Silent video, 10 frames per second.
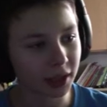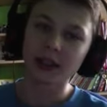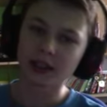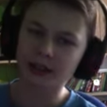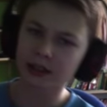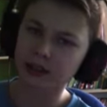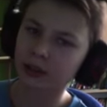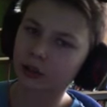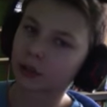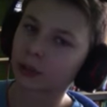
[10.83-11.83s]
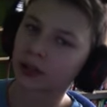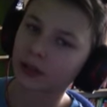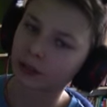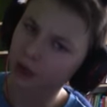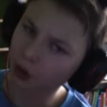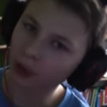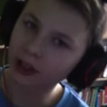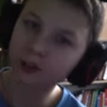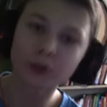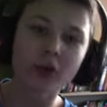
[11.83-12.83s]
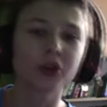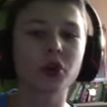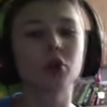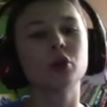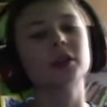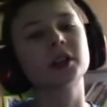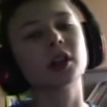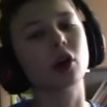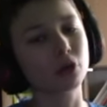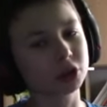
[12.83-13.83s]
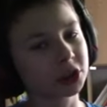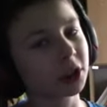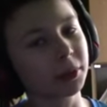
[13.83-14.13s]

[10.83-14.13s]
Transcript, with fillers: I z racji tego, że Minecrafta trochę nie było, to krótkie ogłoszenia